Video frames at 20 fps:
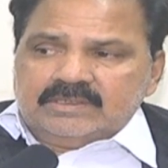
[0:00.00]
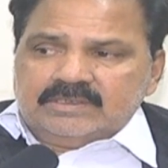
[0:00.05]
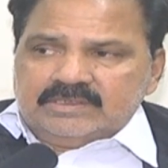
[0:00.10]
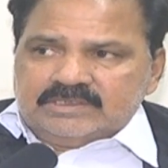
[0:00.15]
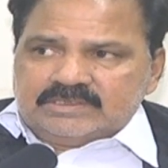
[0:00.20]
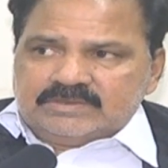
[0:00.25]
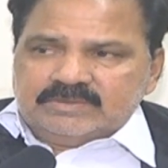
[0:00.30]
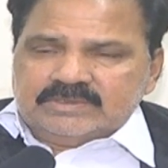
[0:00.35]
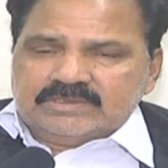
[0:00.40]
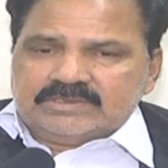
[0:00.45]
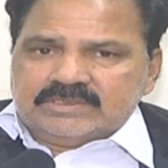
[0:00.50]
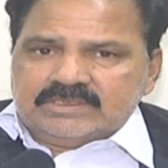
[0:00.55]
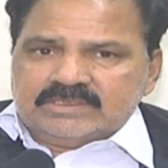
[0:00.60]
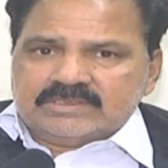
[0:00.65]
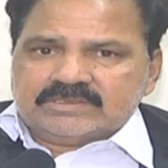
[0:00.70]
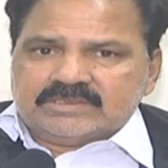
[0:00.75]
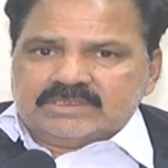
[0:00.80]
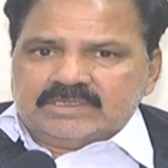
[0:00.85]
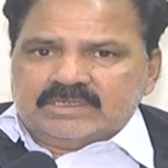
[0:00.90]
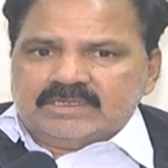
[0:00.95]
డిస్మిస్
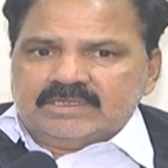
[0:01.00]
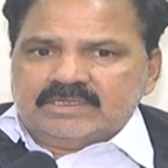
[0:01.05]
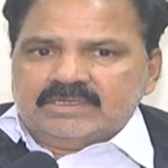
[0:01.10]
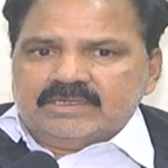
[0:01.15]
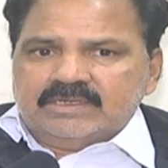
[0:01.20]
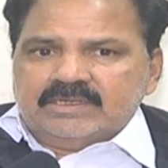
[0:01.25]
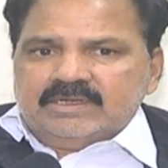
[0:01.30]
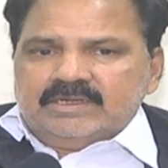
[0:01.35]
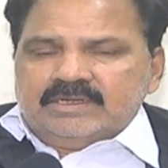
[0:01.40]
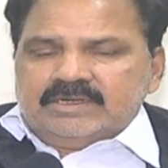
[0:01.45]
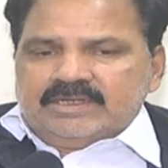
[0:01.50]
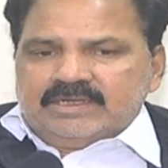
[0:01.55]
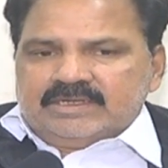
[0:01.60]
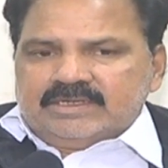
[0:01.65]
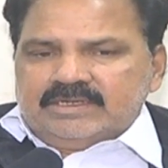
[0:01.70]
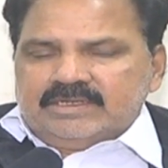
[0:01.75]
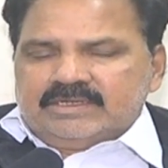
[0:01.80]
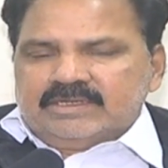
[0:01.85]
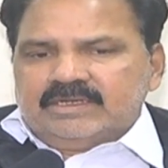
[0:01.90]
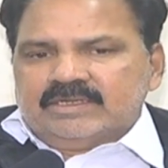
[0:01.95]
చేస్తే
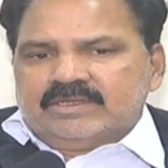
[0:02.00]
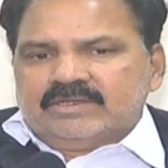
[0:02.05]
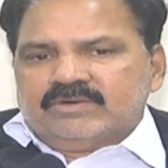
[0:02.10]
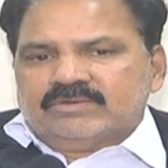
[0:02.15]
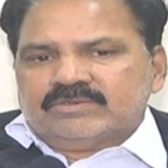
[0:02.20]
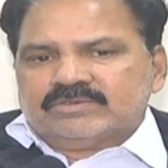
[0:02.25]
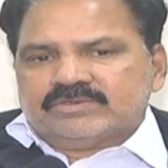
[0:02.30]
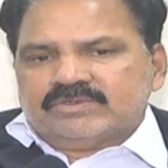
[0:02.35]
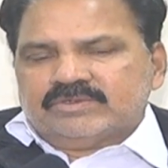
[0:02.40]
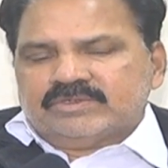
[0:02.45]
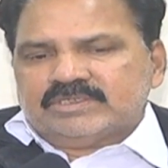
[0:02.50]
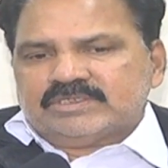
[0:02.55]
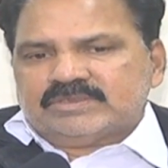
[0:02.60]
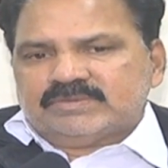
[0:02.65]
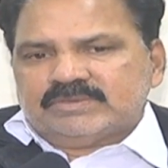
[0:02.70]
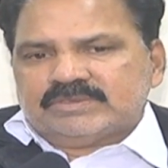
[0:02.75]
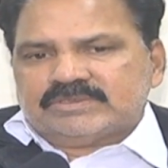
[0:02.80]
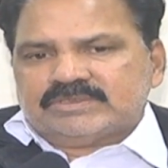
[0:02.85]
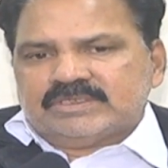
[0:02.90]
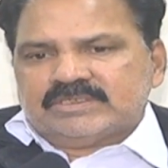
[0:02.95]
టెక్నికల్ గ్రౌండ్స్లో
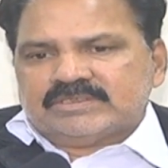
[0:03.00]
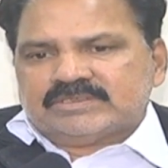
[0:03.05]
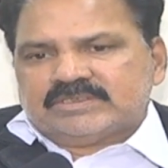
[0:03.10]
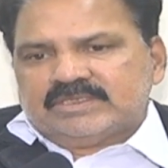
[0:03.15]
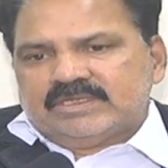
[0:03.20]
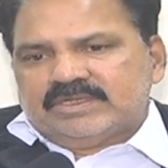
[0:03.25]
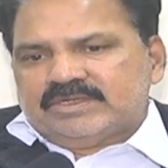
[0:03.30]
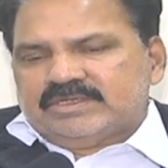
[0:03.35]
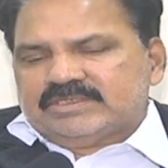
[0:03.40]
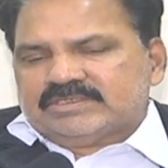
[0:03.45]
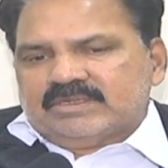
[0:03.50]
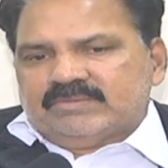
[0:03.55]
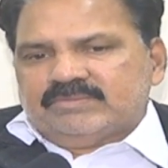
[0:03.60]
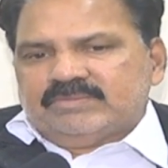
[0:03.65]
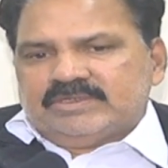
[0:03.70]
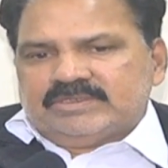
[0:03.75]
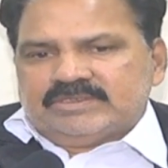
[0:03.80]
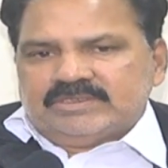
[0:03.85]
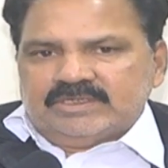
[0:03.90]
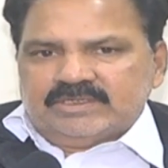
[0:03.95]
డిస్మిస్ చేస్తే
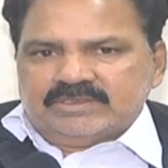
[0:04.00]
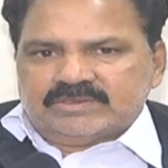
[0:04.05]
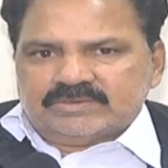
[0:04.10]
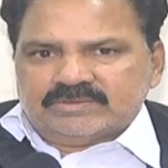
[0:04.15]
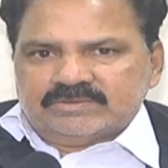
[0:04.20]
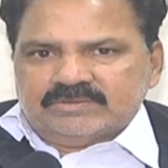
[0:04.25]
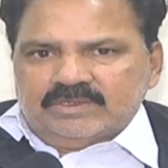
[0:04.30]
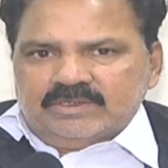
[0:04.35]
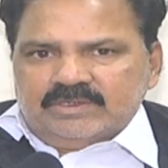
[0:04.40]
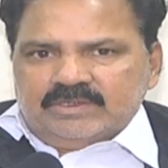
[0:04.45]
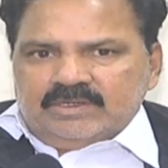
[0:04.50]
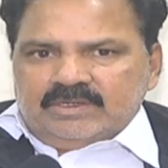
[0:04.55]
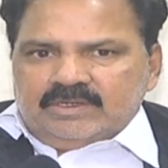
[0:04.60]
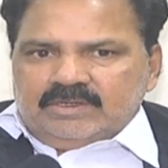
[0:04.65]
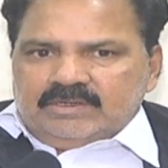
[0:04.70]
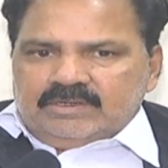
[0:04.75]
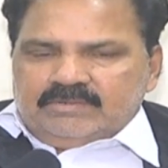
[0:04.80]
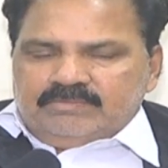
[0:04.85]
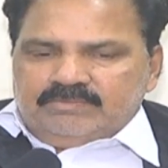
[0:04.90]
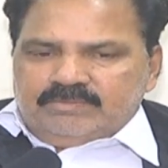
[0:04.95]
రీసబ్మిట్ చేయొచ్చు
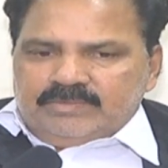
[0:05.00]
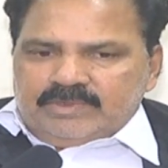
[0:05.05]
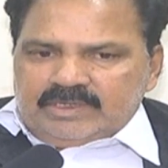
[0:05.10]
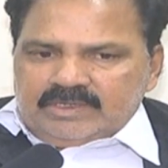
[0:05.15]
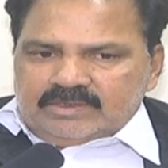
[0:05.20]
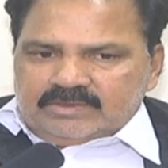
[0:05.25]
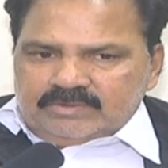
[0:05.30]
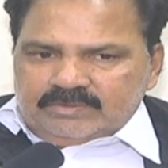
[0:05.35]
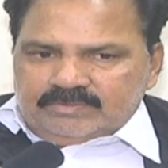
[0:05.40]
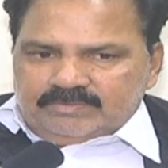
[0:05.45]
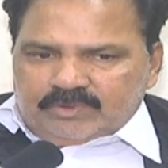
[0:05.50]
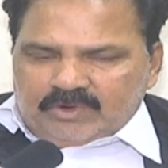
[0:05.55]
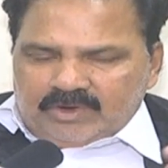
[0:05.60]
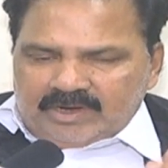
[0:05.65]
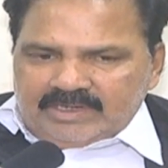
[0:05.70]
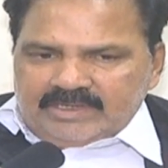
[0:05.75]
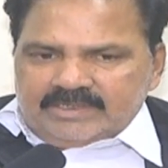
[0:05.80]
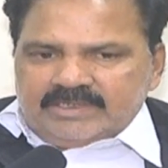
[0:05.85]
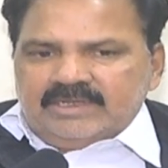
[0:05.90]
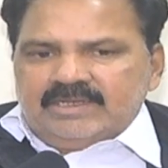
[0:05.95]
మీకు
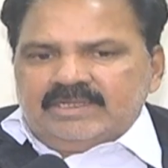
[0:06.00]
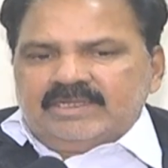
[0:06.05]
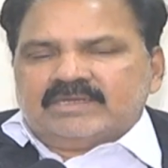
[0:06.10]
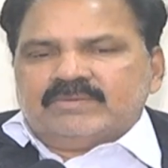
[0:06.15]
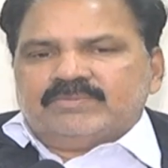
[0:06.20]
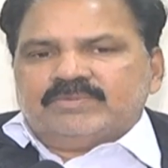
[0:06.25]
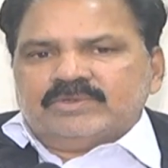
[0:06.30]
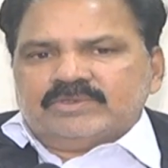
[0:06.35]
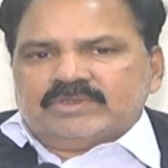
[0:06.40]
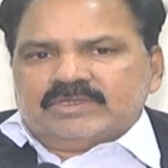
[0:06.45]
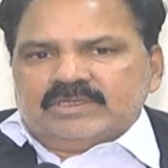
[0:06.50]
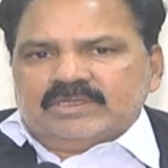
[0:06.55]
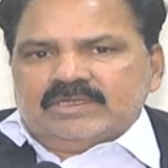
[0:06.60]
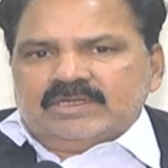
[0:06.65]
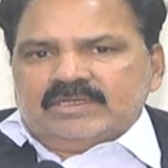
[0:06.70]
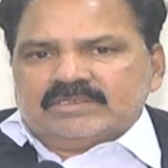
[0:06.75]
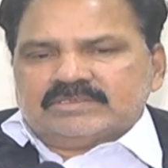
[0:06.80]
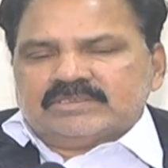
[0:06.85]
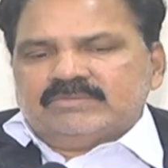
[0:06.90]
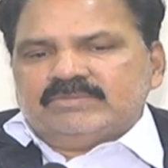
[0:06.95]
పాయింటే లేకపోతే
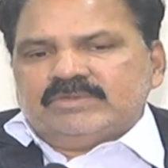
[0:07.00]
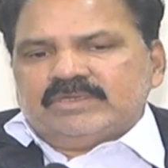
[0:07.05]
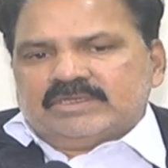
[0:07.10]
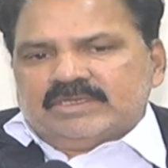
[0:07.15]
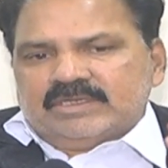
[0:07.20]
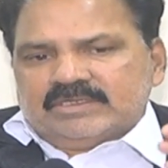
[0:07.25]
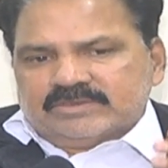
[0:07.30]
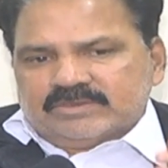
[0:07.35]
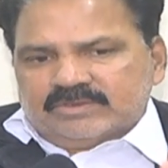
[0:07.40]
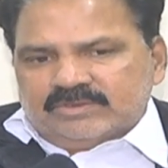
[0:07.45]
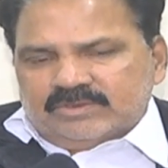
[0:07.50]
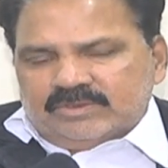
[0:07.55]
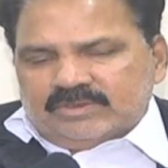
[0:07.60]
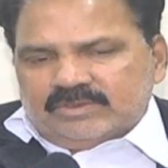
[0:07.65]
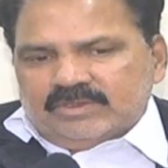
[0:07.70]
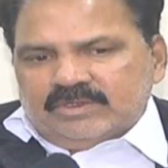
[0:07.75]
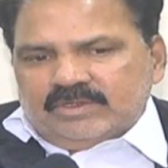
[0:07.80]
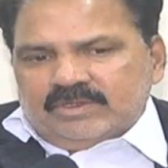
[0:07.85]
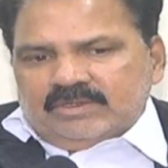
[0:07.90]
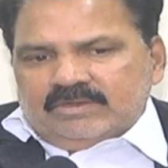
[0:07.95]
అసలు మీ కేసులో
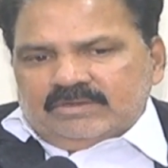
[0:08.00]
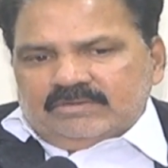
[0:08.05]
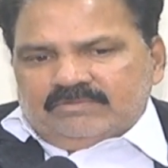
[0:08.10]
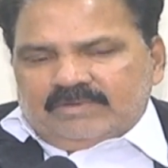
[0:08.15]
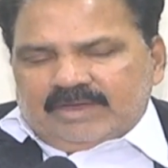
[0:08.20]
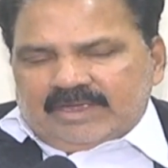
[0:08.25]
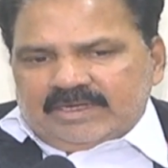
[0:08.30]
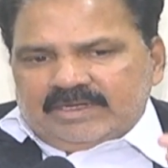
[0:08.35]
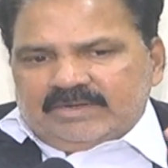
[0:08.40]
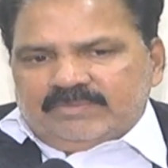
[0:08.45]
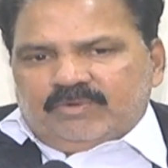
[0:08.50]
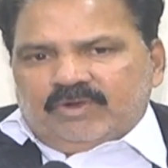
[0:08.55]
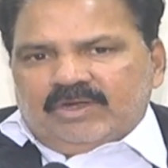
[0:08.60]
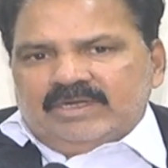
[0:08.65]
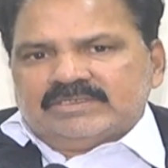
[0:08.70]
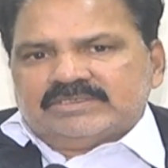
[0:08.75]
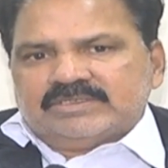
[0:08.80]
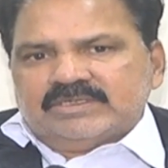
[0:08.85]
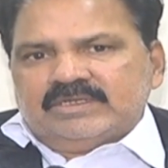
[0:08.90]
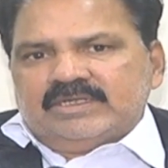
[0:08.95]
వ్యాలిడ్
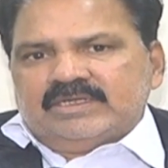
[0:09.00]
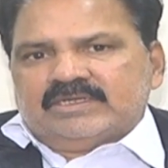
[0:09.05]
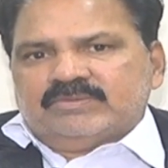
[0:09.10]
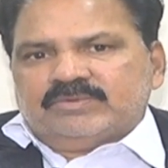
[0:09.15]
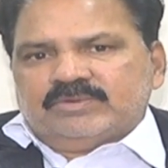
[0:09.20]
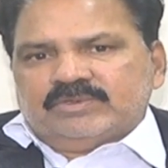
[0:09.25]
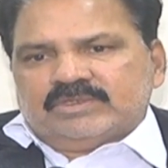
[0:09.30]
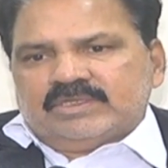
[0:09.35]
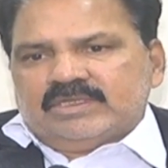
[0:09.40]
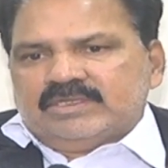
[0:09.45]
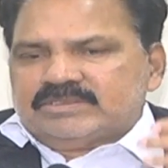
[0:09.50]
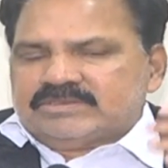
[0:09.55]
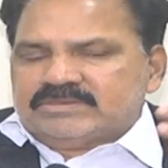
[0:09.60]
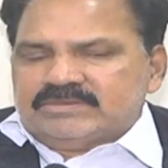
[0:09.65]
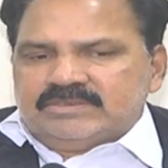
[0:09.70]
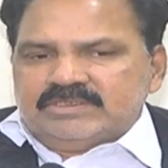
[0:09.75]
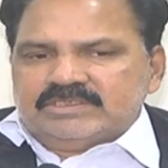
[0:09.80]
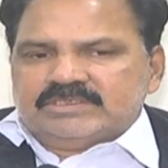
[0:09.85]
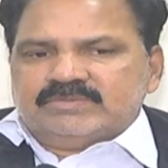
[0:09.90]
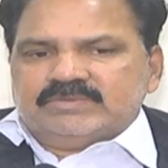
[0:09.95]
పాయింట్సే లేకపోతే
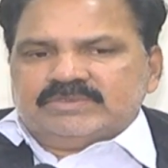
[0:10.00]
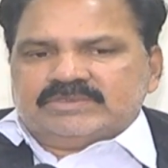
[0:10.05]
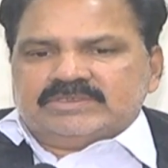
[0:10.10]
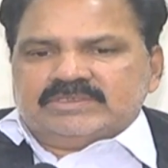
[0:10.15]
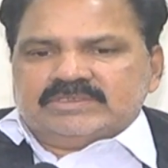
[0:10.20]
డిస్మిస్